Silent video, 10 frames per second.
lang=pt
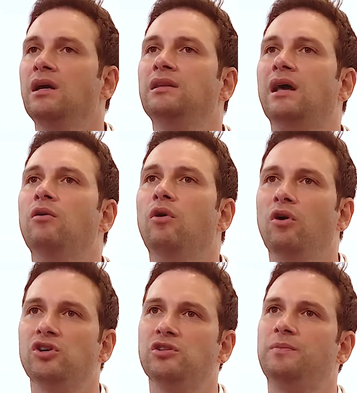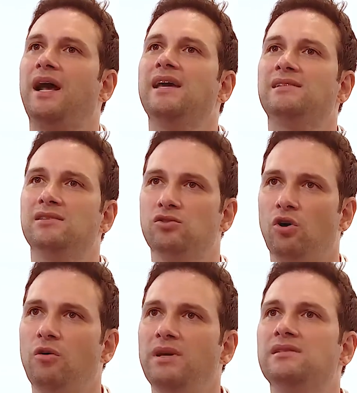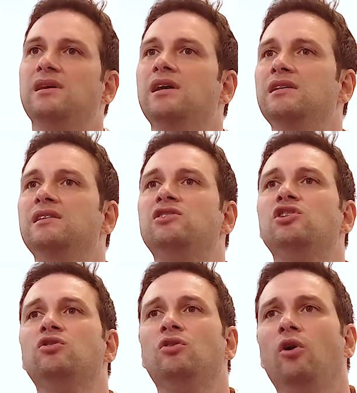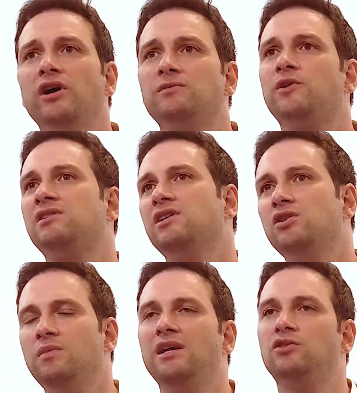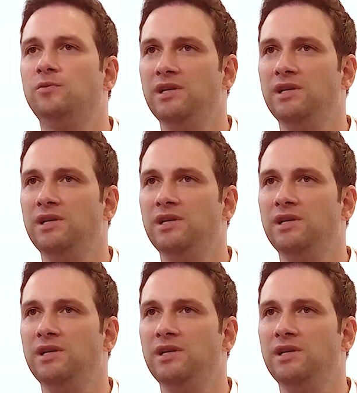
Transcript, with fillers: Então, hoje, para esses homens, existem dois procedimentos